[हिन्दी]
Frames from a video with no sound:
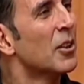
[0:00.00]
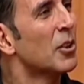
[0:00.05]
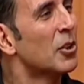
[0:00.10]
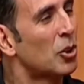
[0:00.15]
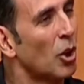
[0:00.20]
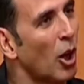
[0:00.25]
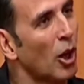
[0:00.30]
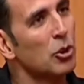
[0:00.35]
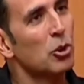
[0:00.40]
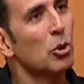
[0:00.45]

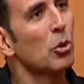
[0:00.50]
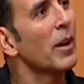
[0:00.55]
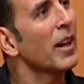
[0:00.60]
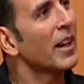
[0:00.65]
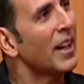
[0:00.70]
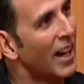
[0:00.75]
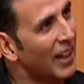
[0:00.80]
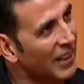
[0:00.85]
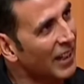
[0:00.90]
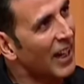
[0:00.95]
सौ
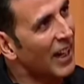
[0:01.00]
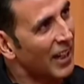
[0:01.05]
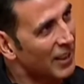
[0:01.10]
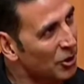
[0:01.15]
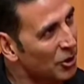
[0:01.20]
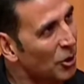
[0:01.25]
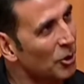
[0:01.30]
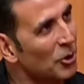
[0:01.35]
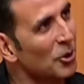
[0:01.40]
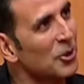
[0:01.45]
चूहे खा के
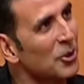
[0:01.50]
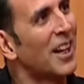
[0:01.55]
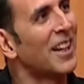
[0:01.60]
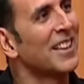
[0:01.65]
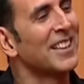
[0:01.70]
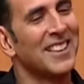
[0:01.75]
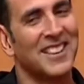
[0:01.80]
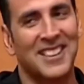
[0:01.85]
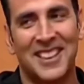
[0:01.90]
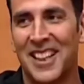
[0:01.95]
हज को तो
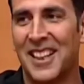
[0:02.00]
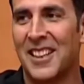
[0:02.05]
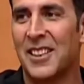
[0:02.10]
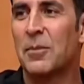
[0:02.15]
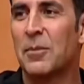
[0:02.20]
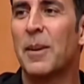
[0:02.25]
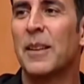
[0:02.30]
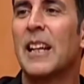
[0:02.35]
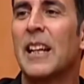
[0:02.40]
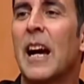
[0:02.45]
जा रही है
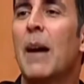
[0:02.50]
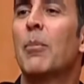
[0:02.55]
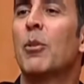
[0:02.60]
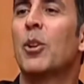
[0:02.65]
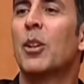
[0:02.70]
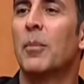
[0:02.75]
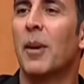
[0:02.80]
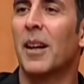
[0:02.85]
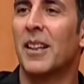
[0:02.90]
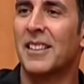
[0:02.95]
सर इसमें क्या
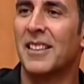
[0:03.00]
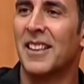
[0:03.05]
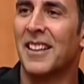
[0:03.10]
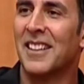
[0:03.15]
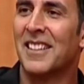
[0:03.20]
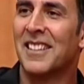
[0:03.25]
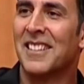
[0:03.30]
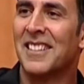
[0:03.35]
बुरी बात है